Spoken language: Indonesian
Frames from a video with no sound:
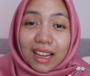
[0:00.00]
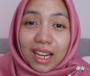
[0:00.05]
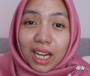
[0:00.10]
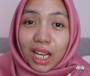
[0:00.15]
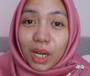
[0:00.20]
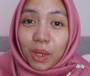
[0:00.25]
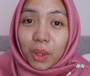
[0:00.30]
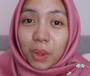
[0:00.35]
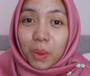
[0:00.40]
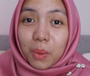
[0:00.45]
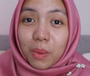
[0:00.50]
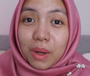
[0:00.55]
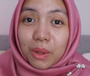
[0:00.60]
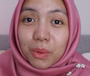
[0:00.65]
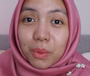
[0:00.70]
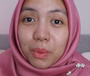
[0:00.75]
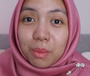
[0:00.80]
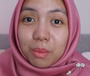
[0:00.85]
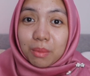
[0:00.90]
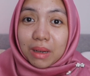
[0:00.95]
kalau keluar
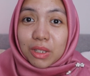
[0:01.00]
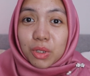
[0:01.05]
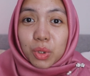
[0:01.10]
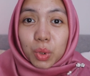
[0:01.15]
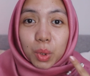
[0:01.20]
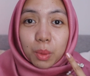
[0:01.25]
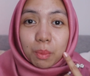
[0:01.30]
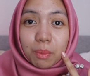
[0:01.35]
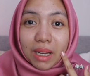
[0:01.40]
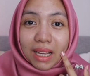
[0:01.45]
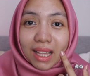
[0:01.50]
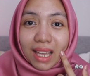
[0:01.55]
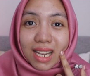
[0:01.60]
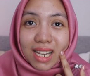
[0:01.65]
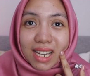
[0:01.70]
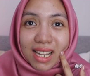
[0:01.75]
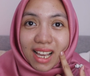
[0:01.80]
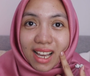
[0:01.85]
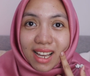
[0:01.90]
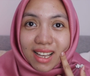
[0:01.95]
rumah cukup
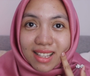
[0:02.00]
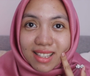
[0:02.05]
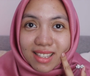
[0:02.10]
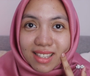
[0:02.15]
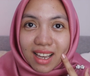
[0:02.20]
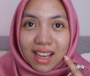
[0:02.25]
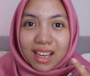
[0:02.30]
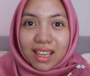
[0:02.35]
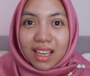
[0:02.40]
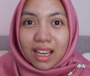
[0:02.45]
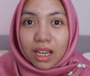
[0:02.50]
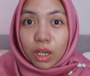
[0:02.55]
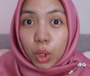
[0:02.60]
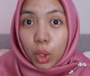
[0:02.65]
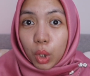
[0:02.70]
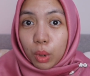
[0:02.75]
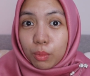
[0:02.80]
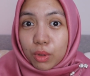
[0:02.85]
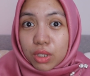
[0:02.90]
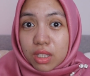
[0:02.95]
pakai ini aja ya
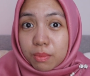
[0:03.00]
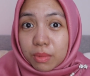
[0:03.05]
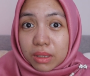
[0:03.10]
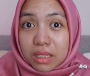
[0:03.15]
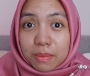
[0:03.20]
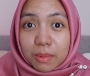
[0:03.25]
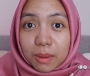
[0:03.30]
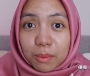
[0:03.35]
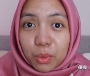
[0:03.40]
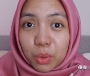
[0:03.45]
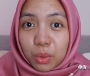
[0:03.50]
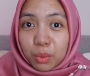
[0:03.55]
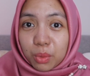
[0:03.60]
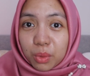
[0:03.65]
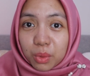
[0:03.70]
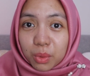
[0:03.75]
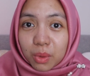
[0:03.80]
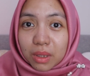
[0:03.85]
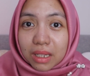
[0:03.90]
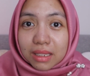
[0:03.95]
kalau mau cepet-cepet
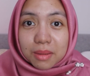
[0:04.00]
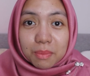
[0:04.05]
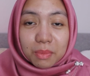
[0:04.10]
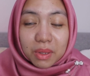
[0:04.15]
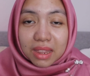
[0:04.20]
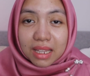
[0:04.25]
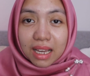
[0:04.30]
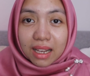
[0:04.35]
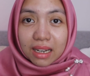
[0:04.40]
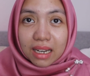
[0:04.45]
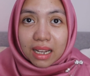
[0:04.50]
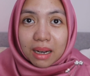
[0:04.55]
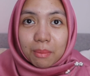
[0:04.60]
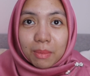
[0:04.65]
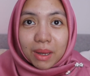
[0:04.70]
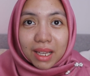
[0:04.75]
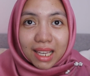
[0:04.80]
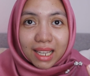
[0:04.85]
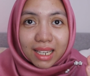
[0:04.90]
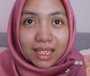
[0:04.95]
buru-buru nggak sempet dandan
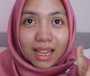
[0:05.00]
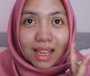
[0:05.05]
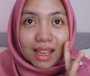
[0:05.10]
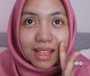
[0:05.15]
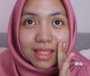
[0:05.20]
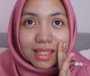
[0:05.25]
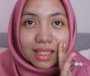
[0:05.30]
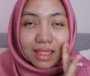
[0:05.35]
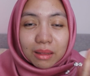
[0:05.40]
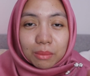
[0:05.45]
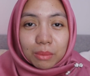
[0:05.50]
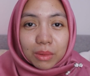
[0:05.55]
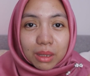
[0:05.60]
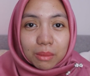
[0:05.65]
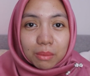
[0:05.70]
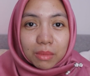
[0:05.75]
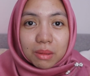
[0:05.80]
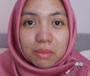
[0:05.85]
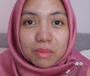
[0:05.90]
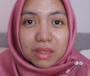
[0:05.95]
pakai ini aja
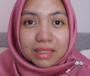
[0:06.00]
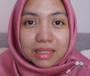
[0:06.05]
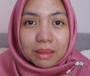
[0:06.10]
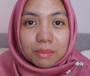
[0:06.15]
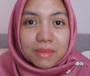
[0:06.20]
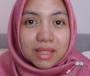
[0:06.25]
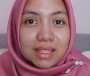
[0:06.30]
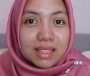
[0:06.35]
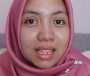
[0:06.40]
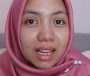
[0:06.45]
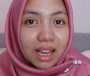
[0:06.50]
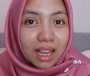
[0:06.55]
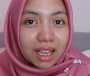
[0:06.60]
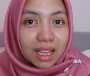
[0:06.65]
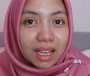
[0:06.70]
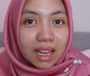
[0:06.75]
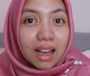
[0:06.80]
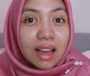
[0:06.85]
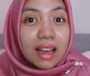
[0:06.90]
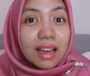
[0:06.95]
teman-teman bisa
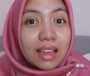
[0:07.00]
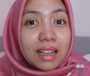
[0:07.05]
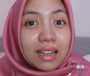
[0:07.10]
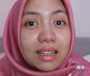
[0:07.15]
menjaga